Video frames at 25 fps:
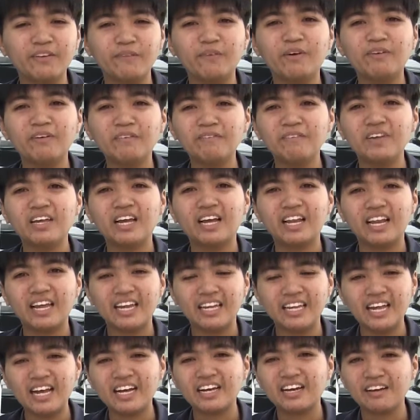คิดว่ามันมีอะไร
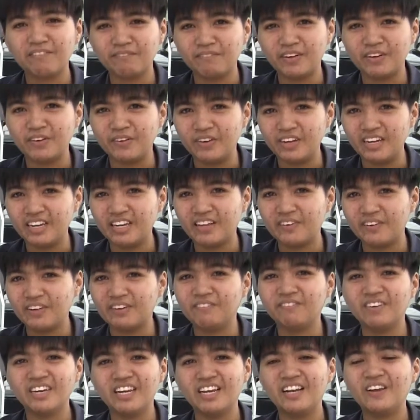ยากเกินไปโดยที่เรา
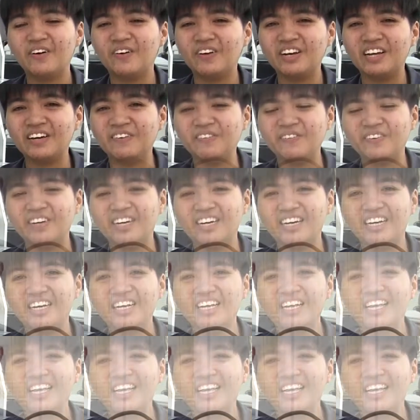ยังไม่ได้ลองทำนะคะ